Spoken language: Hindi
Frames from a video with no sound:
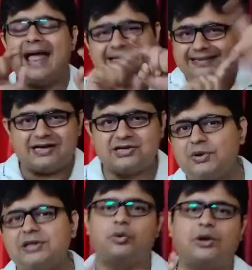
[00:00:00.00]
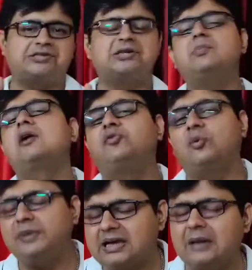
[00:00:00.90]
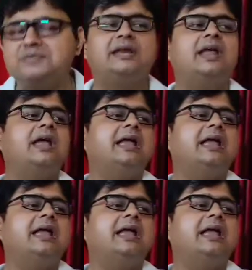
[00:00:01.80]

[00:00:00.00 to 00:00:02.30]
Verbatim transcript: एंड दैट इज वेयर द क्वेश्चन मार्क फॉर मी कम्स इन